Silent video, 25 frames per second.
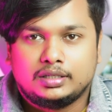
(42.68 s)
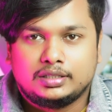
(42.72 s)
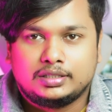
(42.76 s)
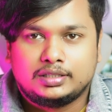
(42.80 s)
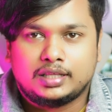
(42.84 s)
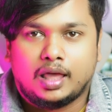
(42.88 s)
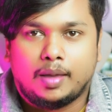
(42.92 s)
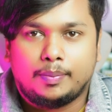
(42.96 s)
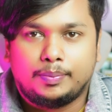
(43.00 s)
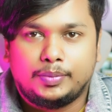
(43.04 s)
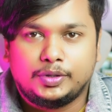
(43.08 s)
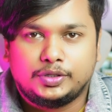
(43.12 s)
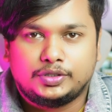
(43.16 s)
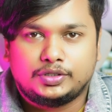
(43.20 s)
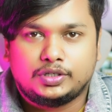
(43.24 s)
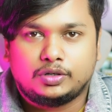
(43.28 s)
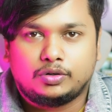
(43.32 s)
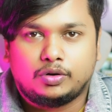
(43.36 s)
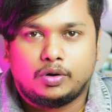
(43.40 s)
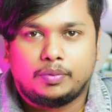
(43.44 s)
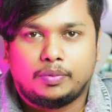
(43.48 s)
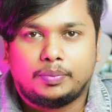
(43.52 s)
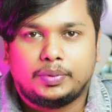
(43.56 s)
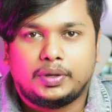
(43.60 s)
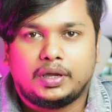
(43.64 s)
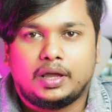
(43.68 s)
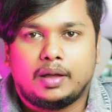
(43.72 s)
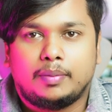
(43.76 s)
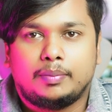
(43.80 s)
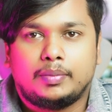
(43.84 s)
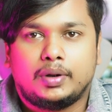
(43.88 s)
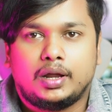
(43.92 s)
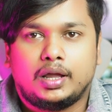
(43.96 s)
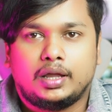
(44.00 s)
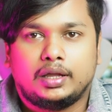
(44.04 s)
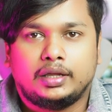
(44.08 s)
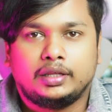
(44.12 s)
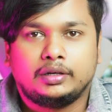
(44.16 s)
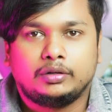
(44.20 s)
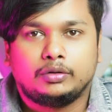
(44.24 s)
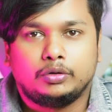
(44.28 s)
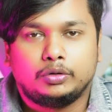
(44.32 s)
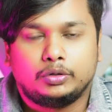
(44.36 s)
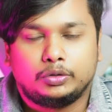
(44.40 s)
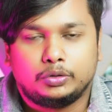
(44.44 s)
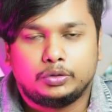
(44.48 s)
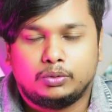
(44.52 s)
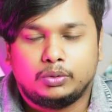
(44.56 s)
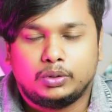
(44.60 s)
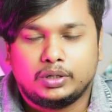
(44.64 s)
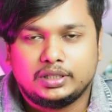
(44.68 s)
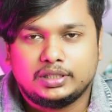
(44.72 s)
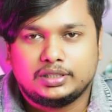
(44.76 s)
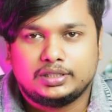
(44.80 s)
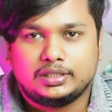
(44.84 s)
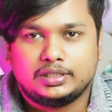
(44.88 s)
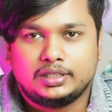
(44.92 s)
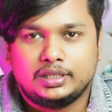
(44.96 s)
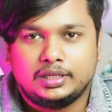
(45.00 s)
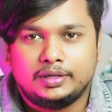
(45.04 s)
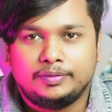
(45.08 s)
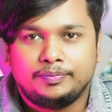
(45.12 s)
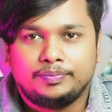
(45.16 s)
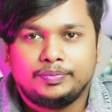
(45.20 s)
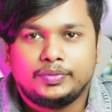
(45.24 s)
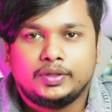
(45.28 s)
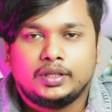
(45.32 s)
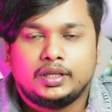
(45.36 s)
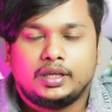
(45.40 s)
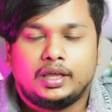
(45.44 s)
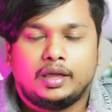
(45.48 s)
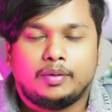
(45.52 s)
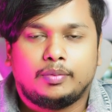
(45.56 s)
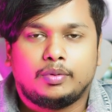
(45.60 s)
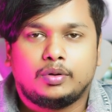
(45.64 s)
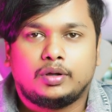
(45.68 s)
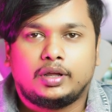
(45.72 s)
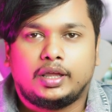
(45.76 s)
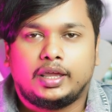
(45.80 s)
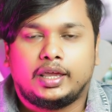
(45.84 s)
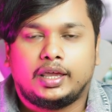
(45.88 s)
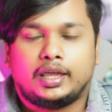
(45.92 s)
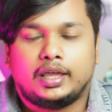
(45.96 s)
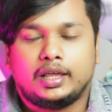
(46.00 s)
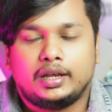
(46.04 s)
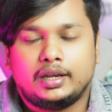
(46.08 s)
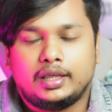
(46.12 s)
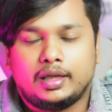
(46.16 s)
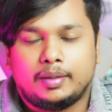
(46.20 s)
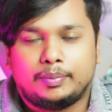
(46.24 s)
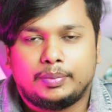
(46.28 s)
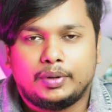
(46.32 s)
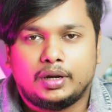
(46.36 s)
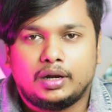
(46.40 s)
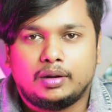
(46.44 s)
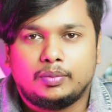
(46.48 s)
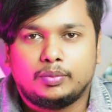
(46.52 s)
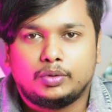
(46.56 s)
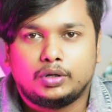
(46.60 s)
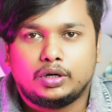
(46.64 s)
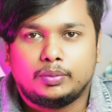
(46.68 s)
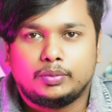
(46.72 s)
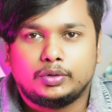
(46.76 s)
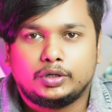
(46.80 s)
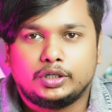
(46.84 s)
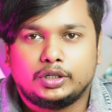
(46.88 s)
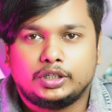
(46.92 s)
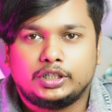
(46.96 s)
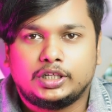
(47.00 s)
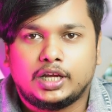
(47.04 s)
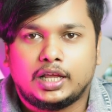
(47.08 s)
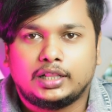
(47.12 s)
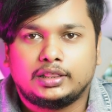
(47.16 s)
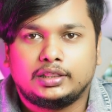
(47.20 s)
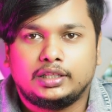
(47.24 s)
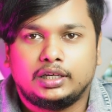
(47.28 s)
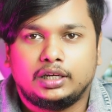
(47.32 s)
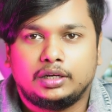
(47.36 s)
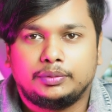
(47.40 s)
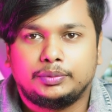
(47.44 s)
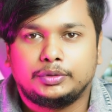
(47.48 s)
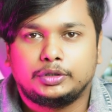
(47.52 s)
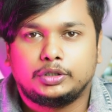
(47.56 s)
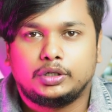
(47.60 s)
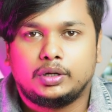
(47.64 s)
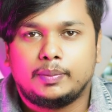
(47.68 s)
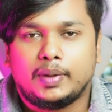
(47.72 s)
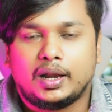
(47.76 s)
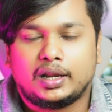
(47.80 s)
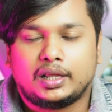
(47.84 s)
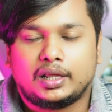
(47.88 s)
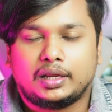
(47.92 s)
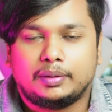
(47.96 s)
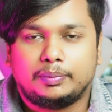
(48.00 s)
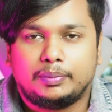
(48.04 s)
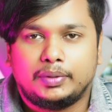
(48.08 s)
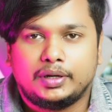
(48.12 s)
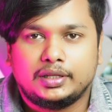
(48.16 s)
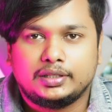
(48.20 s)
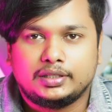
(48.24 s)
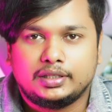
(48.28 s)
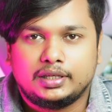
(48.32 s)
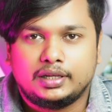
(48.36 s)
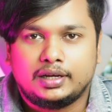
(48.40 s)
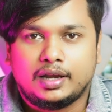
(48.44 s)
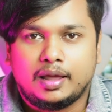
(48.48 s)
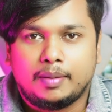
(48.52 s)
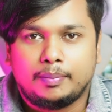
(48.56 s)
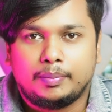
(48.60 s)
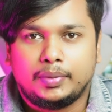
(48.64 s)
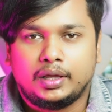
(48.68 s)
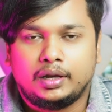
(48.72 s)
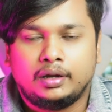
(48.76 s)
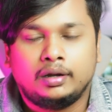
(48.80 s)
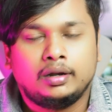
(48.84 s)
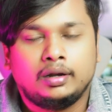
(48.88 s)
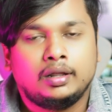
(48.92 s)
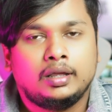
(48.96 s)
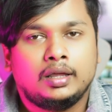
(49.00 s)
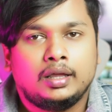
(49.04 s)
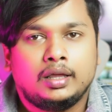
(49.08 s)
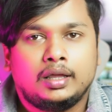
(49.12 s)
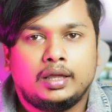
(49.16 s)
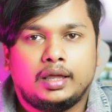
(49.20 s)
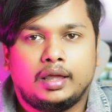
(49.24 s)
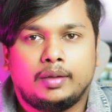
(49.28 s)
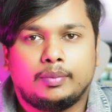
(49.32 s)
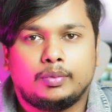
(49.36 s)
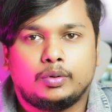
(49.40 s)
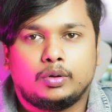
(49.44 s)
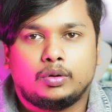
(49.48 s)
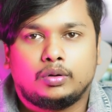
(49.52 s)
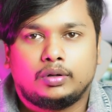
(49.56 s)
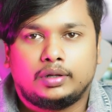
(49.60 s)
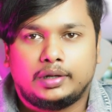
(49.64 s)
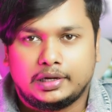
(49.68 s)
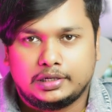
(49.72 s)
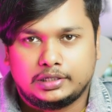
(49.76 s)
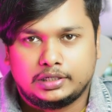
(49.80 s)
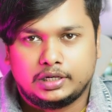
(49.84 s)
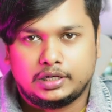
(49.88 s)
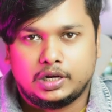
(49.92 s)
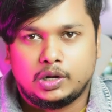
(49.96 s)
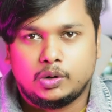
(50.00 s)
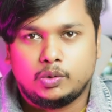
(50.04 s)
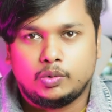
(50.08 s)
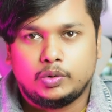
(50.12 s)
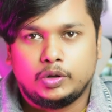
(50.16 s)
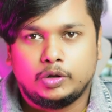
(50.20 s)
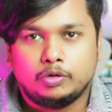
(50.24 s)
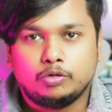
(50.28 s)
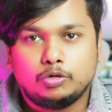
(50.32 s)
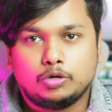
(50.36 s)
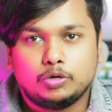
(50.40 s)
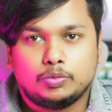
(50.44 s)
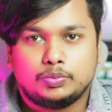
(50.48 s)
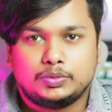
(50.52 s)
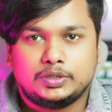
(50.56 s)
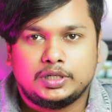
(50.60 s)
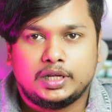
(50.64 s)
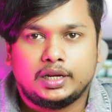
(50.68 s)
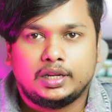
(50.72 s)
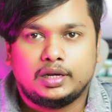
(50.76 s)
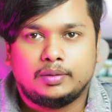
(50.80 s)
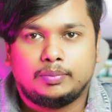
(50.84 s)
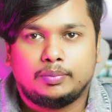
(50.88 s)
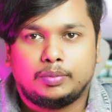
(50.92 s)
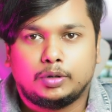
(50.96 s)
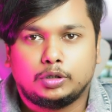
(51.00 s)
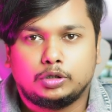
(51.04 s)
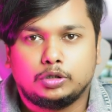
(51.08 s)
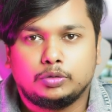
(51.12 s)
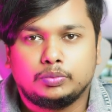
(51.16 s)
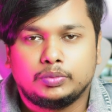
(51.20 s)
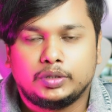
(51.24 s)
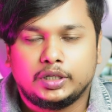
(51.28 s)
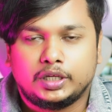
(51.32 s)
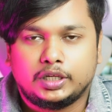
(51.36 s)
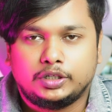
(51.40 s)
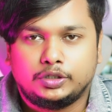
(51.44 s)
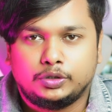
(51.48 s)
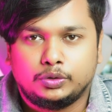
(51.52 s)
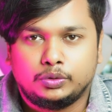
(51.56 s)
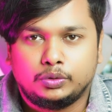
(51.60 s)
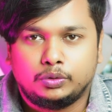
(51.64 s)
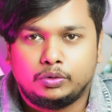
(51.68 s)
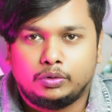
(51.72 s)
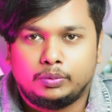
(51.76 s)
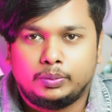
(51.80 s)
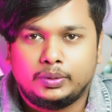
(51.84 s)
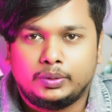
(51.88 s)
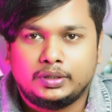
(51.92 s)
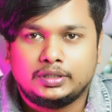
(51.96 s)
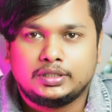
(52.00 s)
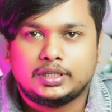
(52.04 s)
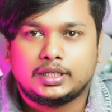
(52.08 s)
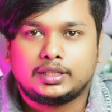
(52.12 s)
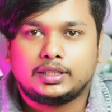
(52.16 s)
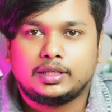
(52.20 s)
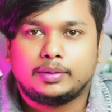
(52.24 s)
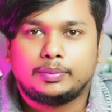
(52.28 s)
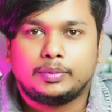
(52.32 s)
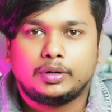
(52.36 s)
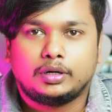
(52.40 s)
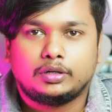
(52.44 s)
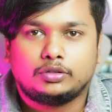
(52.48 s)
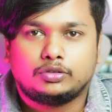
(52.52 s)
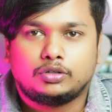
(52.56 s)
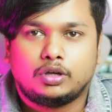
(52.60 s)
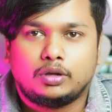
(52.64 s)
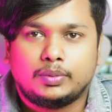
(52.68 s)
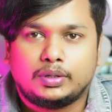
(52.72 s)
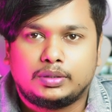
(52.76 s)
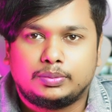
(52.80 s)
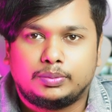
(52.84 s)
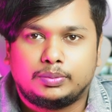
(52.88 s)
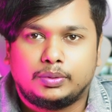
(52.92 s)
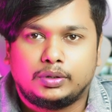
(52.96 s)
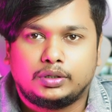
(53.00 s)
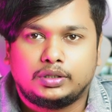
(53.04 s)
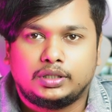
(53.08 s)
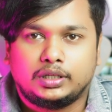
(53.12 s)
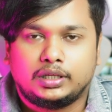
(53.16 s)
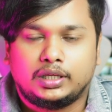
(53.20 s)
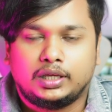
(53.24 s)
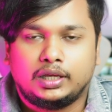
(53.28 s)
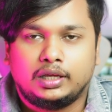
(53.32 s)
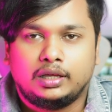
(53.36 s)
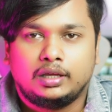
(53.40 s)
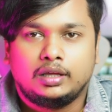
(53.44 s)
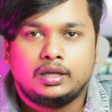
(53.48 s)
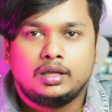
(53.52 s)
ছাব্বিশটা টপিক আমরা ইনক্লুড করে দিছি এবং এখানে আপনারা মোটামুটি সাত দিনের ভিতরে মার্কেট প্লেসে নামবেন এবং ক্যাশকাও ইউটিউব চ্যানেল প্রথম থেকে শুরু করবেন যাতে আপনারা ছয় মাস পর থেকে